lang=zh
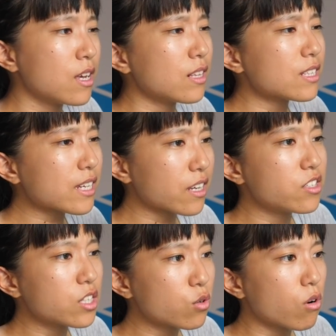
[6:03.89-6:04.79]
那在更
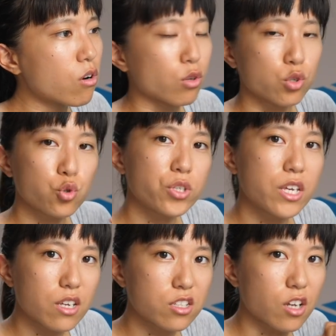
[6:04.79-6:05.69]
新过后，有出现
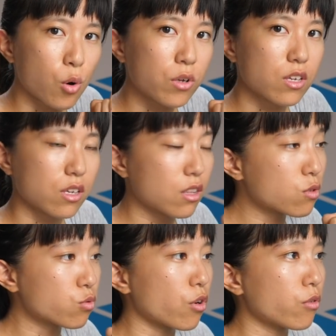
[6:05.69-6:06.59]
一些小问题，例
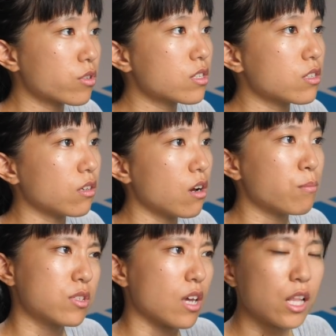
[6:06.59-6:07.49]
如有一次，呃，
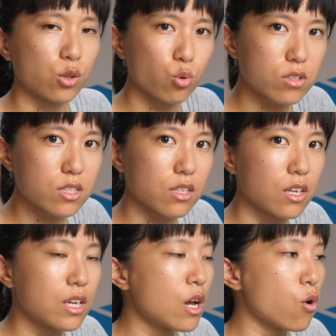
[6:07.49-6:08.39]
不是很多次，
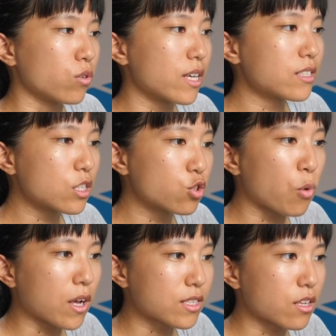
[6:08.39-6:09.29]
我在进去
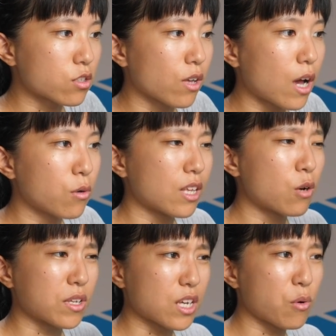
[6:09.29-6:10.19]
网站的时候，它会它
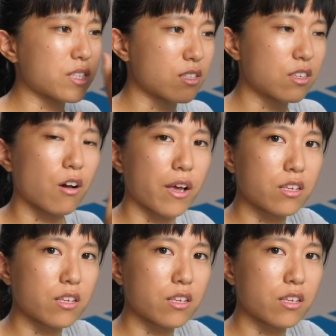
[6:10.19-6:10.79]
网站会一直跳来